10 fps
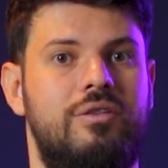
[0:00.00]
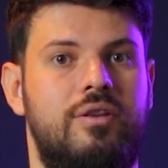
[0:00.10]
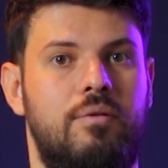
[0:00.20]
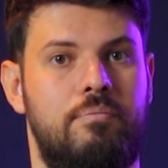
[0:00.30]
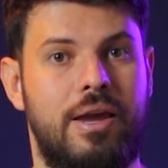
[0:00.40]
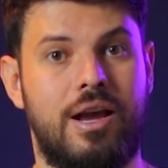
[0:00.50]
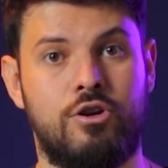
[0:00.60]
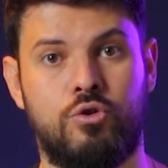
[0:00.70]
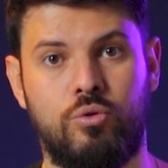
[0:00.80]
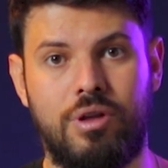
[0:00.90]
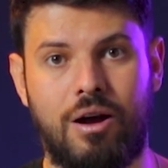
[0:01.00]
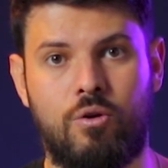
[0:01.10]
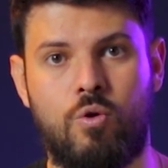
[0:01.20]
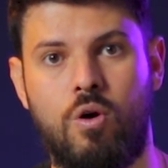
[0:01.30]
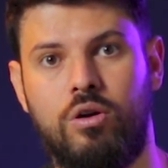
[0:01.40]
também ajuda a
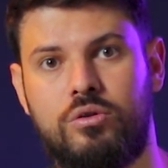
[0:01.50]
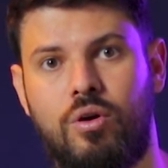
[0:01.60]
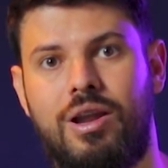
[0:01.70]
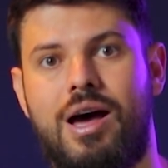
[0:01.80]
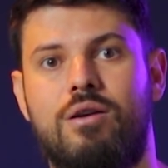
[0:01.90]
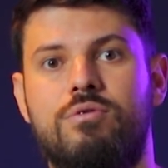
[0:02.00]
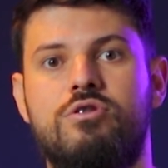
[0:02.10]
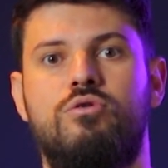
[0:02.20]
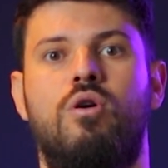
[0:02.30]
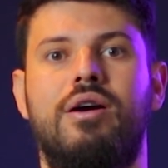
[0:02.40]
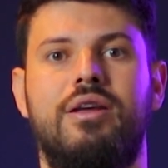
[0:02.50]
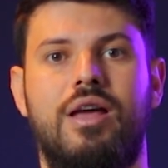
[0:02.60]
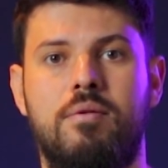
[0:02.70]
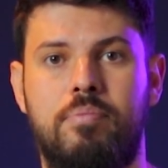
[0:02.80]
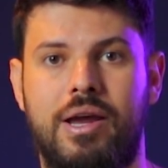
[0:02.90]
controlar o estoque
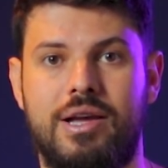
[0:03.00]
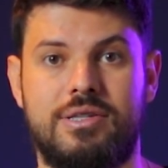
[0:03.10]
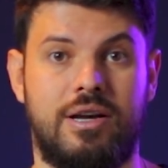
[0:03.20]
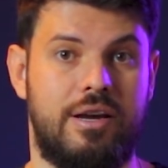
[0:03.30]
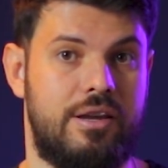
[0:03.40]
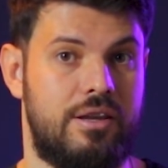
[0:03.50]
da empresa